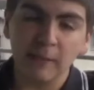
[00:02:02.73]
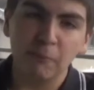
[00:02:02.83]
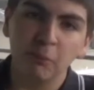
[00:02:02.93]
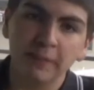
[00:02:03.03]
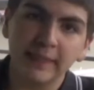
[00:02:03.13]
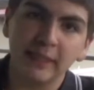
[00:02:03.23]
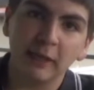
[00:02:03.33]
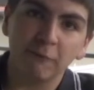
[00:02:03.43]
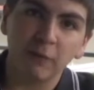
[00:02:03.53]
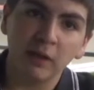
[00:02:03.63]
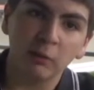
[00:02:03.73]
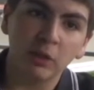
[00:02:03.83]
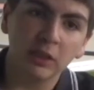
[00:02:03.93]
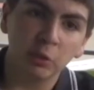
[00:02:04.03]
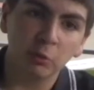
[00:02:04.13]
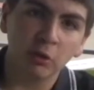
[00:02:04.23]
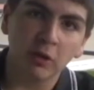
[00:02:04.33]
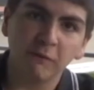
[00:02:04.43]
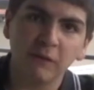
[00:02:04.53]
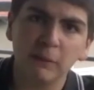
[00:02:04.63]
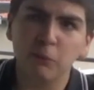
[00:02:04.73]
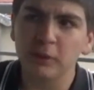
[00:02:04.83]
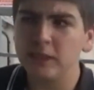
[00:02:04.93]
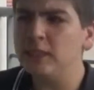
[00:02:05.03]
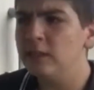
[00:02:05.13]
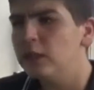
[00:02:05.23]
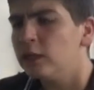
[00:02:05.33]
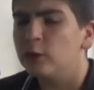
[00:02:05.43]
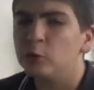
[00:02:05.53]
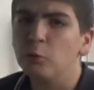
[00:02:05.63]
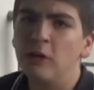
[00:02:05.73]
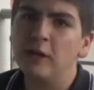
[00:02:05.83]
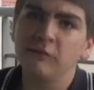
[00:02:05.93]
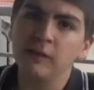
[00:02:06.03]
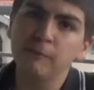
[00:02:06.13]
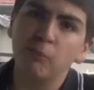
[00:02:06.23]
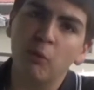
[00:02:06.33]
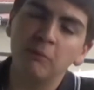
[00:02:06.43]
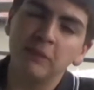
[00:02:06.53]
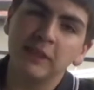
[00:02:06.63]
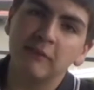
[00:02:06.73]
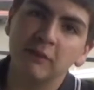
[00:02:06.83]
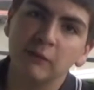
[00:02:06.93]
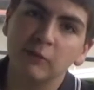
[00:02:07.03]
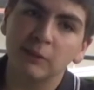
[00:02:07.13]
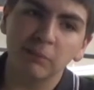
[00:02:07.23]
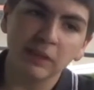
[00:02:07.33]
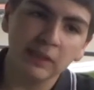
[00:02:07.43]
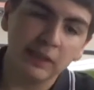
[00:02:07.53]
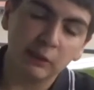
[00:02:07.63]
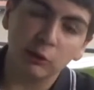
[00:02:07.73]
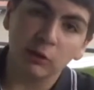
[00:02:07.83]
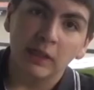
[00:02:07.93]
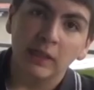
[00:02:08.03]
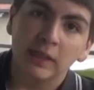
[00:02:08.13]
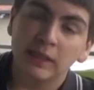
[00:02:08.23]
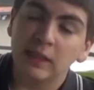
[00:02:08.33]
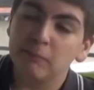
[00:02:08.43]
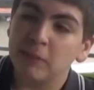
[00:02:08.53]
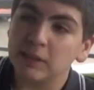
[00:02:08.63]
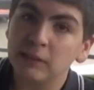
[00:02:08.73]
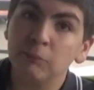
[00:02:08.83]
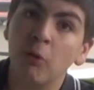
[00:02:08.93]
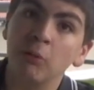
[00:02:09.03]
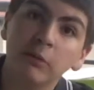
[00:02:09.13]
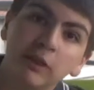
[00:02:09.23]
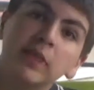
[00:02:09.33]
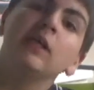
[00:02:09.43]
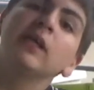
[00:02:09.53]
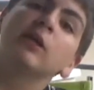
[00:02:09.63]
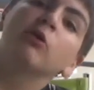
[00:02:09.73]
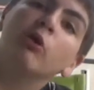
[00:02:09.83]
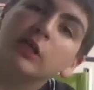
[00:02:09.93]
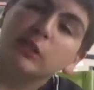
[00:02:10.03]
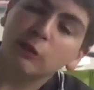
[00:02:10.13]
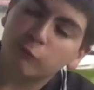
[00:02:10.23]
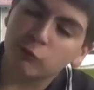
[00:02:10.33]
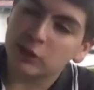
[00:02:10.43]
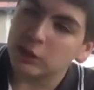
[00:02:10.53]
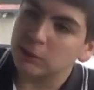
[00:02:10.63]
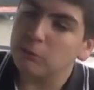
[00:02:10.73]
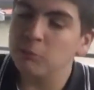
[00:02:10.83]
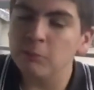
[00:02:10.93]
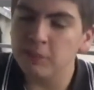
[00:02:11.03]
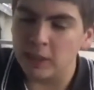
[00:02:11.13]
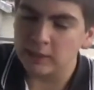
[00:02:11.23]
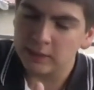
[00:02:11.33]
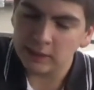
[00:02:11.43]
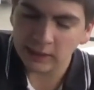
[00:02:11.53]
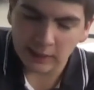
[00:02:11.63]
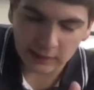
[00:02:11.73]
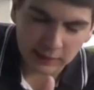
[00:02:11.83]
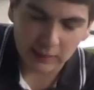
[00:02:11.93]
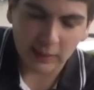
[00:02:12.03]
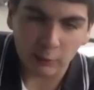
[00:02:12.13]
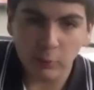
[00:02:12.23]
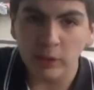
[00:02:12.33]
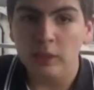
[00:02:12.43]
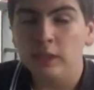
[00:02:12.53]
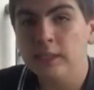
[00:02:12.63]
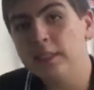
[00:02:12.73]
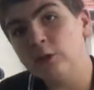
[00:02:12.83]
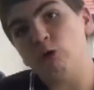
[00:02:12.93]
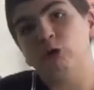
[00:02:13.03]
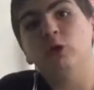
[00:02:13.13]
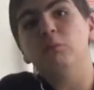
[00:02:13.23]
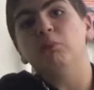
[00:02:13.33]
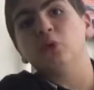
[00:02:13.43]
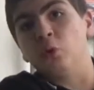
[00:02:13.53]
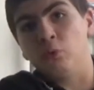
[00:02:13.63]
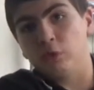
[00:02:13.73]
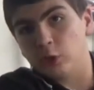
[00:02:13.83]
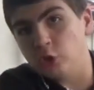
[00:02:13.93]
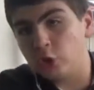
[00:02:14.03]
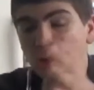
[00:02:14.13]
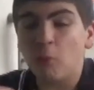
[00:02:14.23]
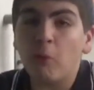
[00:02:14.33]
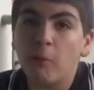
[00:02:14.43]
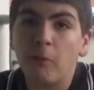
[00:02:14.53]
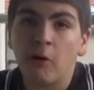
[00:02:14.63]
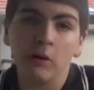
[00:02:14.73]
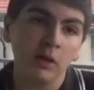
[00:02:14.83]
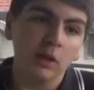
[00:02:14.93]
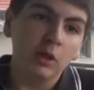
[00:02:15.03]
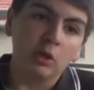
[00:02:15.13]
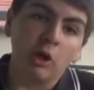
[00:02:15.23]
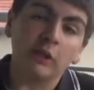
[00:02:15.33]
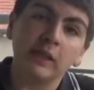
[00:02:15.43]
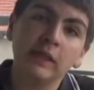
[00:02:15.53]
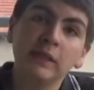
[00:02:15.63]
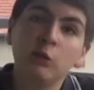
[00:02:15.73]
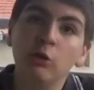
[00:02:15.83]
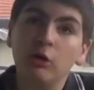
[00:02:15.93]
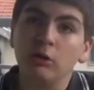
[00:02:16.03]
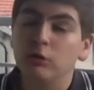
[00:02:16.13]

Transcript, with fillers: un peu bête ce qu'il a fait, euh, et Julien Alaphilippe aussi. Surtout Alaphilippe pour emmener Gabriel au sprint, et, Dan Martin pour emmener aussi Alexander Christophe, on sait jamais, ou même Dan est resté derrière lui. Ils étaient en cul de peloton, ce que je comprends pas. Quand t'es leader,